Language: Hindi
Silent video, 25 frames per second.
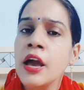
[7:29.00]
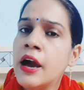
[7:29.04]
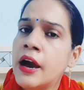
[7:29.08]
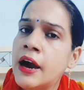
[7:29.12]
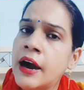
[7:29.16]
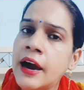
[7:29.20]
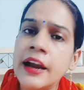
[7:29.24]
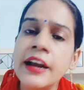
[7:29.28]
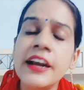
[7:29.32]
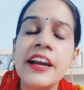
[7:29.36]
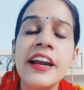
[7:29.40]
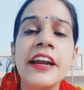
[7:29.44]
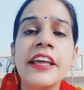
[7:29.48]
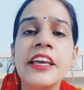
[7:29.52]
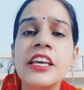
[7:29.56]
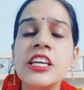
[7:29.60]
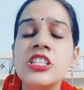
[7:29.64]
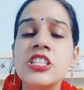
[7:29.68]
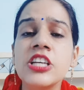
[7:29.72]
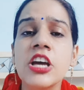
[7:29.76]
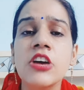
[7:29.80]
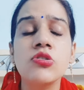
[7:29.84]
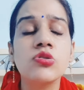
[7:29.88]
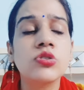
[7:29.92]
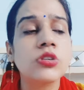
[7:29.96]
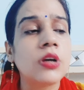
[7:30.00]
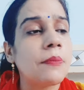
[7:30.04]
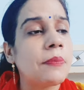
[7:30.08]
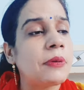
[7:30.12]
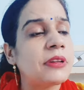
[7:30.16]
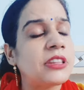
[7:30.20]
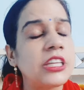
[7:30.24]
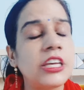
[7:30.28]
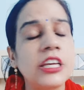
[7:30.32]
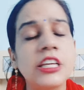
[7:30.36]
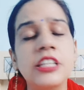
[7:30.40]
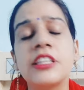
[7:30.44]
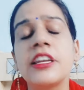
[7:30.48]
हर लड़की चाहे उसका
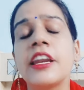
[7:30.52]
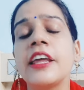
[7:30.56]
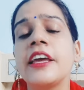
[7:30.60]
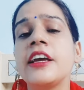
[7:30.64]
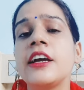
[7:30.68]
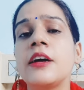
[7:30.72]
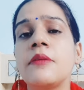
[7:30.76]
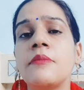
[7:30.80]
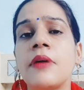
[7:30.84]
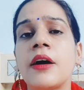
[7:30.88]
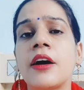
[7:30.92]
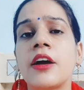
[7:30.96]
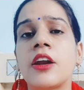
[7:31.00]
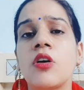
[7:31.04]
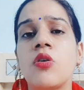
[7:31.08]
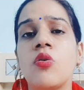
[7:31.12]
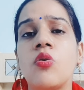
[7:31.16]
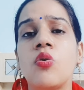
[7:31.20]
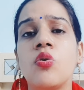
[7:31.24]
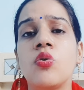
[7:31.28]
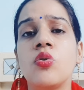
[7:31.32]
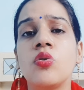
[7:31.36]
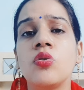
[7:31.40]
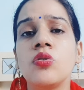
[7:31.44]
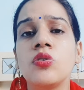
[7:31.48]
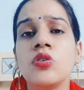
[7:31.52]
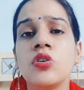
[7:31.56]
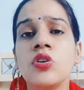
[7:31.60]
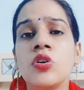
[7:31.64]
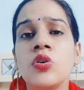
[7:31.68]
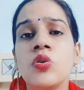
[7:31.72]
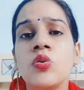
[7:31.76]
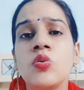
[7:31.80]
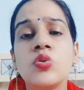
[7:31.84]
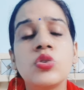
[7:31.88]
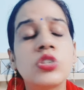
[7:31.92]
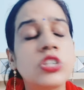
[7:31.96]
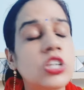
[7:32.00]
पति कितना ही कमा रहा हो
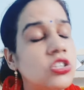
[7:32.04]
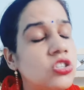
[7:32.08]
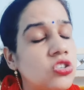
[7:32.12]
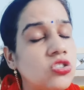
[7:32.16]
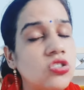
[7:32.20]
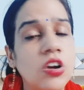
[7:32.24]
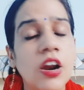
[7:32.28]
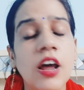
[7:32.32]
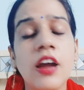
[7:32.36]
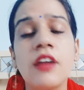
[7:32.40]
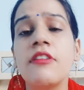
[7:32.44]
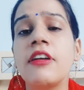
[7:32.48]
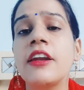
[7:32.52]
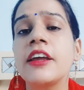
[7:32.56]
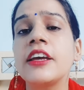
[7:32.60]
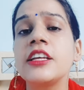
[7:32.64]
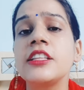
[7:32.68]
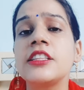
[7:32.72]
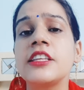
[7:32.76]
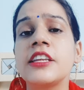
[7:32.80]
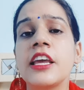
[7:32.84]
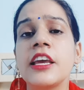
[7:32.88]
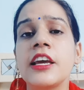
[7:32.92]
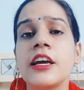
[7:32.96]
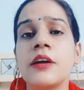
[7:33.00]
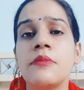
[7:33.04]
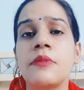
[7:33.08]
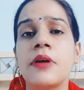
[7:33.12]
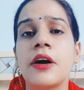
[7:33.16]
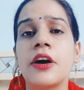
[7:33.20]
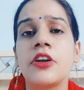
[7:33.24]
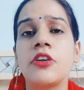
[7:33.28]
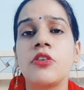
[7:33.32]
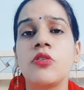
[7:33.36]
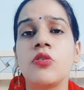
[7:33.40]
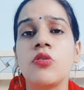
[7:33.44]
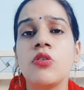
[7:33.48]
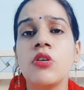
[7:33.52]
उसके ससुराल वाले कितने ही कमा
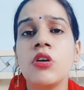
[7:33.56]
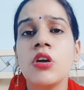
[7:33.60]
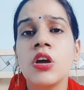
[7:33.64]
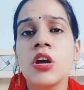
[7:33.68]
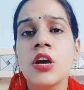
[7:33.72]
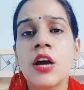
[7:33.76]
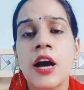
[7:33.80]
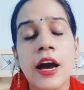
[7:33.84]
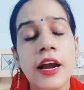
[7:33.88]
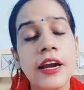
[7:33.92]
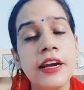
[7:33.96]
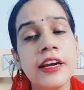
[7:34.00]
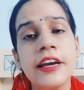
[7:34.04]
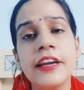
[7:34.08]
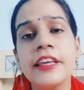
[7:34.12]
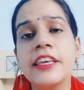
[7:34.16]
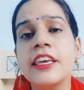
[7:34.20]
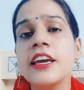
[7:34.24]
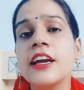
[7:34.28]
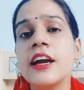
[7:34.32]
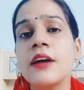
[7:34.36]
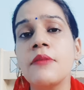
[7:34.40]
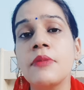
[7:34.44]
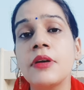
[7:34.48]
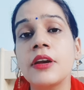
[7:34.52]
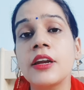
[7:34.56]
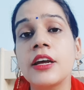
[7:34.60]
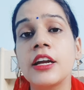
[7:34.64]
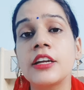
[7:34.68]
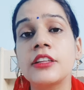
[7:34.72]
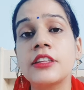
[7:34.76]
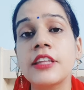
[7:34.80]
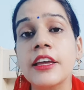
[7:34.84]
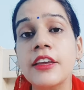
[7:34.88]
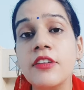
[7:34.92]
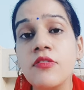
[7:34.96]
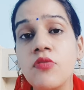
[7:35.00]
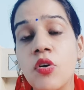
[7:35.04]
रहे हो हर लड़की का मन
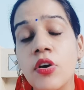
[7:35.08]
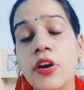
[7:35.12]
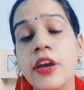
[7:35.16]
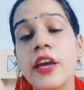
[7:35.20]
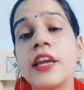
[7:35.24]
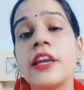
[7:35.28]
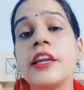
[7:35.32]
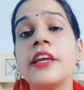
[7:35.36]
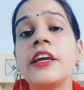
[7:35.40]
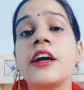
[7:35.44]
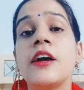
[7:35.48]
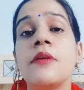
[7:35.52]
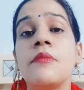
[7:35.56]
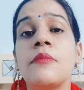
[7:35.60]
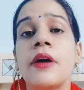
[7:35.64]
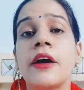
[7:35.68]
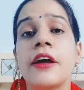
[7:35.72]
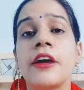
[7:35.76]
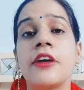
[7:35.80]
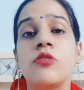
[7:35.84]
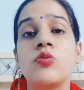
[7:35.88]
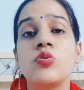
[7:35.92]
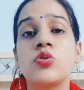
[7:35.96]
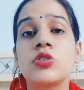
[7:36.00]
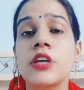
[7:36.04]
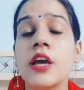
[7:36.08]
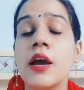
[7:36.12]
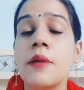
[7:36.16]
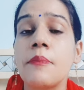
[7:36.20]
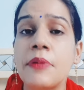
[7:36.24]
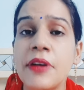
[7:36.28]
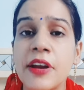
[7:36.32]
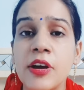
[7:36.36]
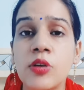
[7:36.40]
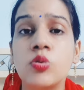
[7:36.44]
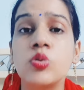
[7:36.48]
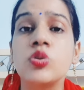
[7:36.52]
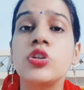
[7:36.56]
करता है कि वो अकेली कमाए उसके
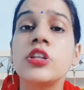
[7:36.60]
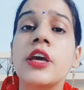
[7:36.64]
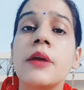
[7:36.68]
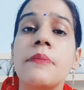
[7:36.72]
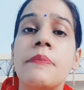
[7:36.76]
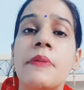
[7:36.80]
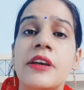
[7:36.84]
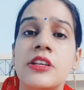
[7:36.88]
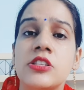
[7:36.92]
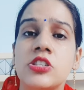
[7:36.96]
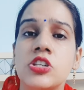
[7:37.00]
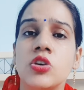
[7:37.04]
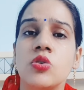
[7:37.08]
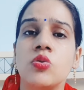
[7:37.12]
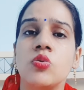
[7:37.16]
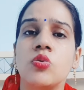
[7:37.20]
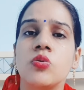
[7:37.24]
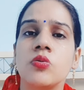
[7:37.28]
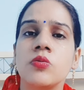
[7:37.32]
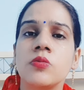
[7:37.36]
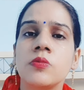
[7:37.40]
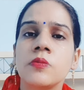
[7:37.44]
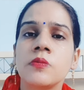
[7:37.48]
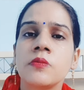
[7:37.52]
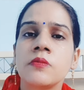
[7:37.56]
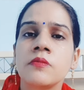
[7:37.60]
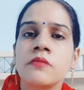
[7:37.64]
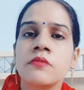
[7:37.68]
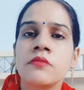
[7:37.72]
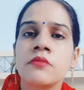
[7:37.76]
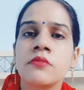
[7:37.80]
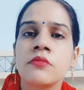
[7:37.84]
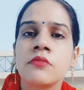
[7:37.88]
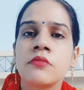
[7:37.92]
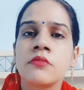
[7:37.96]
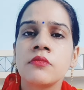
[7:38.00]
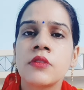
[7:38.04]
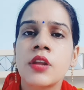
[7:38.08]
अपने खुद के पैसे हों
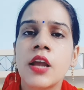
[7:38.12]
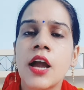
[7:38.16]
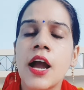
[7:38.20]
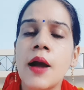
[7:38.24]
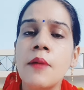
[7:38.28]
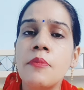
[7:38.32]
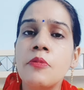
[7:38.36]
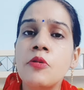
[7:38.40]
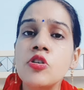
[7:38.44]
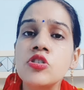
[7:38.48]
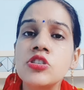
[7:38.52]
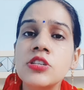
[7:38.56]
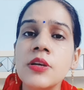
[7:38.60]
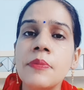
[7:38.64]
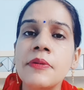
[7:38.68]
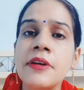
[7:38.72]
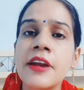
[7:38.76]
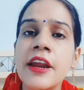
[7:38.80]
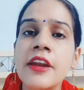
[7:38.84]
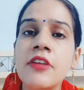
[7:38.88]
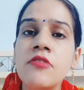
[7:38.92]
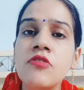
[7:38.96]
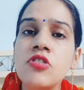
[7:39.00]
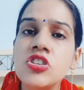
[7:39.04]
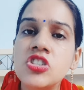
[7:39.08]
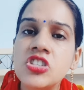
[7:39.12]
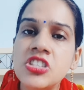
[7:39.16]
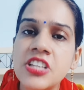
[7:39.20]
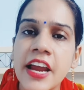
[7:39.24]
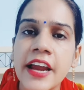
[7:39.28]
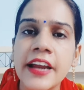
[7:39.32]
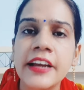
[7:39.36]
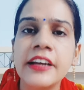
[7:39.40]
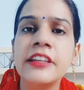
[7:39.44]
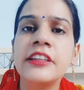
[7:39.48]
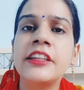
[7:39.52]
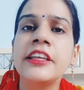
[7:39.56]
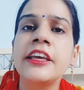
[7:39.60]
आपको सपना ने वो
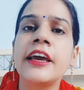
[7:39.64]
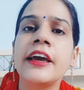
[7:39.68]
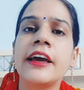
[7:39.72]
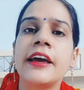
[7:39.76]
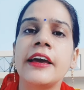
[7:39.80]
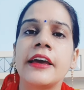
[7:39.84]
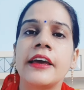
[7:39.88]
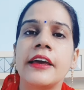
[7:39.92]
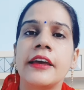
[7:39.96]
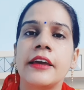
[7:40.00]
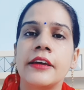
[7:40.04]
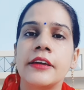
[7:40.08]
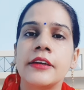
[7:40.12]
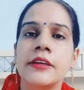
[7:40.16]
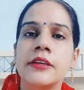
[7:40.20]
स्टैंड दिया है